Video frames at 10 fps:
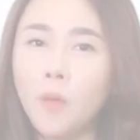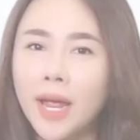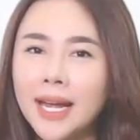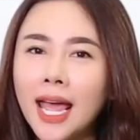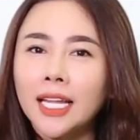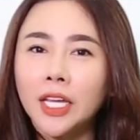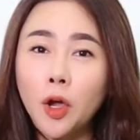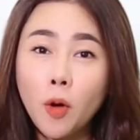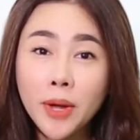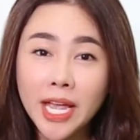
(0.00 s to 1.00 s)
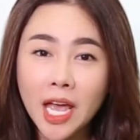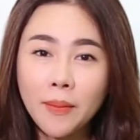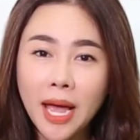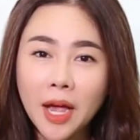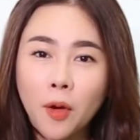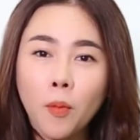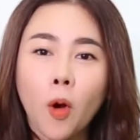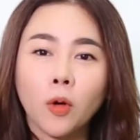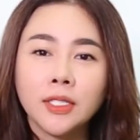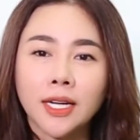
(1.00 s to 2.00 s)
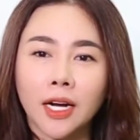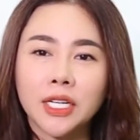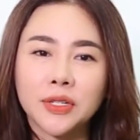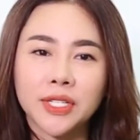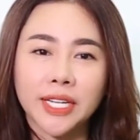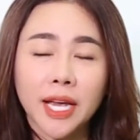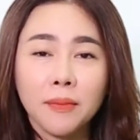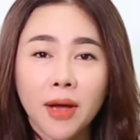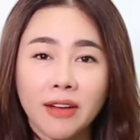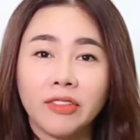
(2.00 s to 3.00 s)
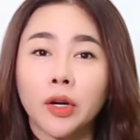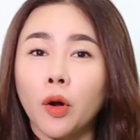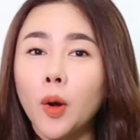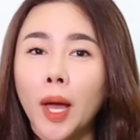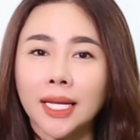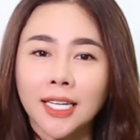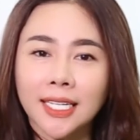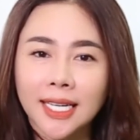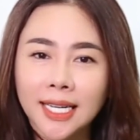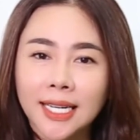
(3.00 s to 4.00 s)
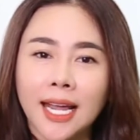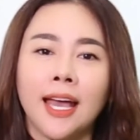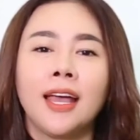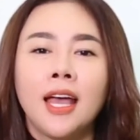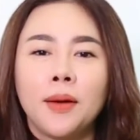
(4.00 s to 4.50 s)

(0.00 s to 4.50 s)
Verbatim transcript: Ngoài ra thì omega 3 cũng hỗ trợ điều trị các bệnh về rối loạn thần kinh nè,